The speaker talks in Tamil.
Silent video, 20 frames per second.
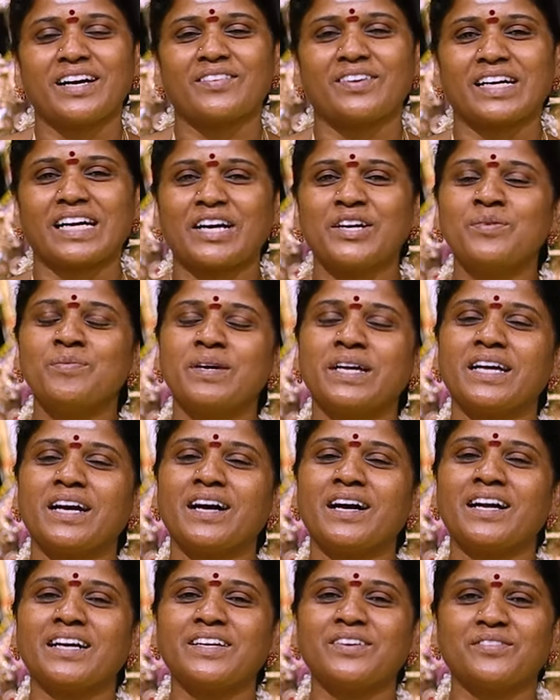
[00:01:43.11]
அவ
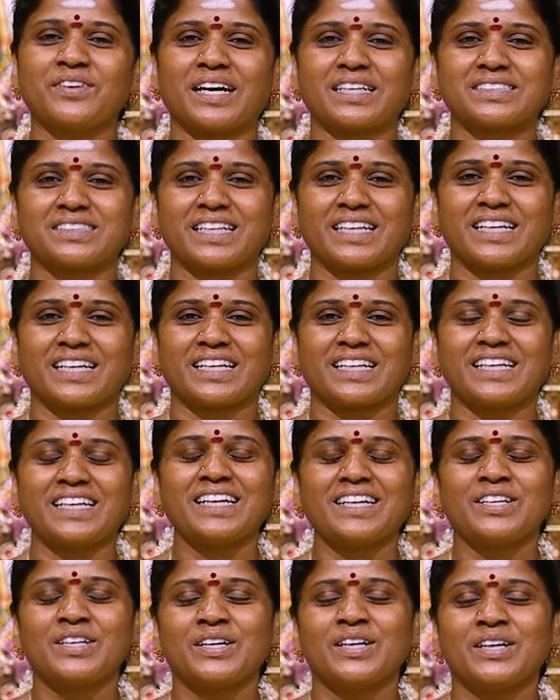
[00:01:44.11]
கடுமையான வார்த்தைகளை
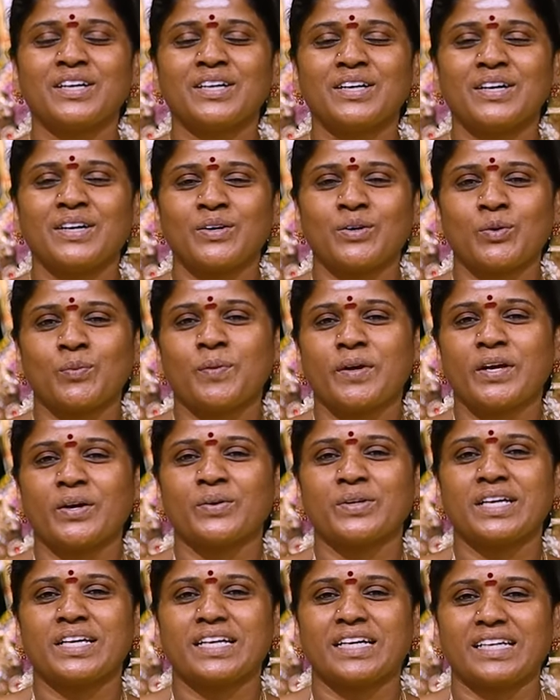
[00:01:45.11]

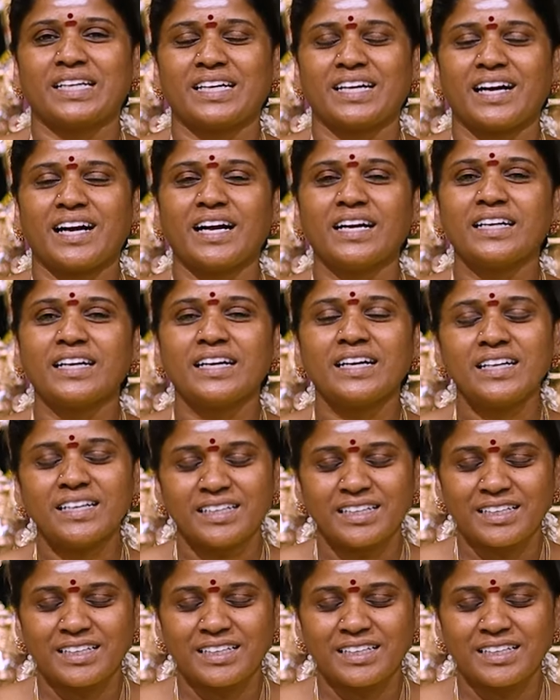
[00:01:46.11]
உபயோகிக்கல ஆனா